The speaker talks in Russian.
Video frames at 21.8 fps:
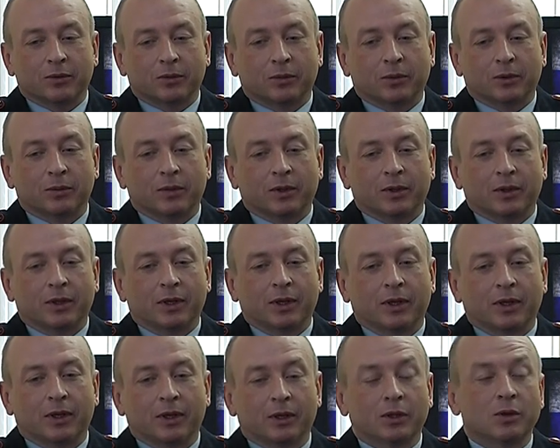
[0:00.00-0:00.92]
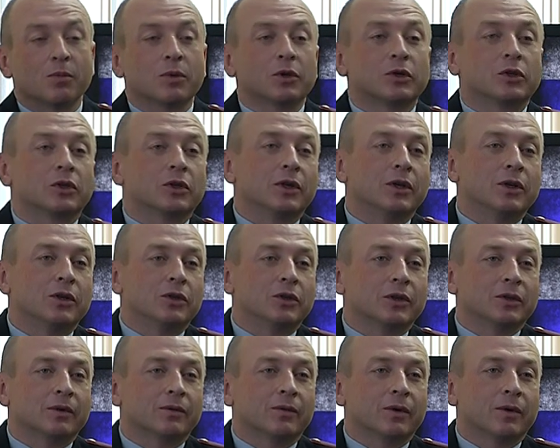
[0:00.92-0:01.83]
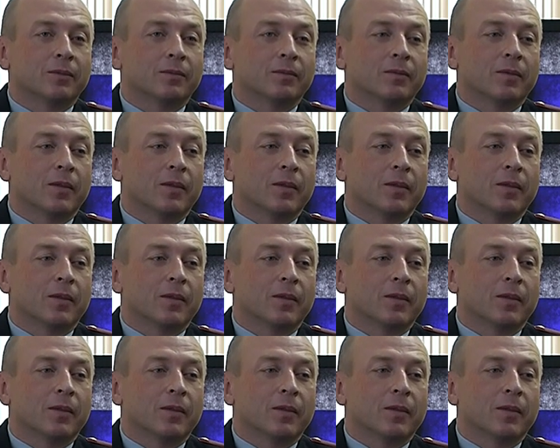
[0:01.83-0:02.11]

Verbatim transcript: например, да, это мошенничество.